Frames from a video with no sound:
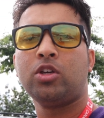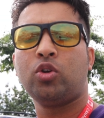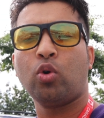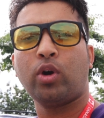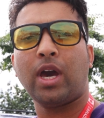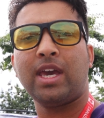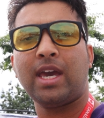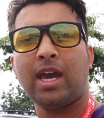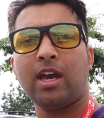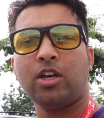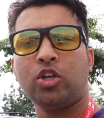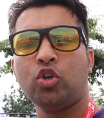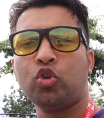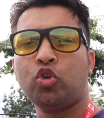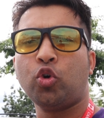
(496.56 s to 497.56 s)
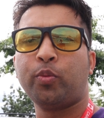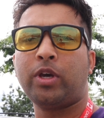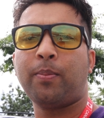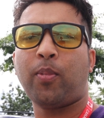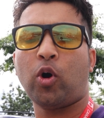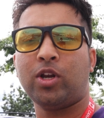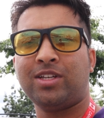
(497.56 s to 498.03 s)
क्योंकि ये YouTube
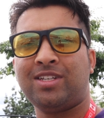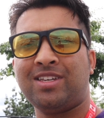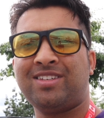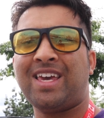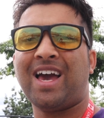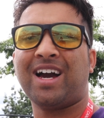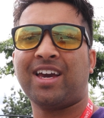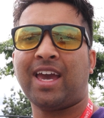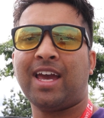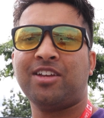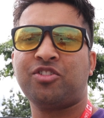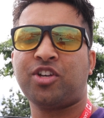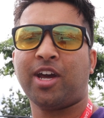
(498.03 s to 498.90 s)
की पॉलिसीज़ के अगेंस्ट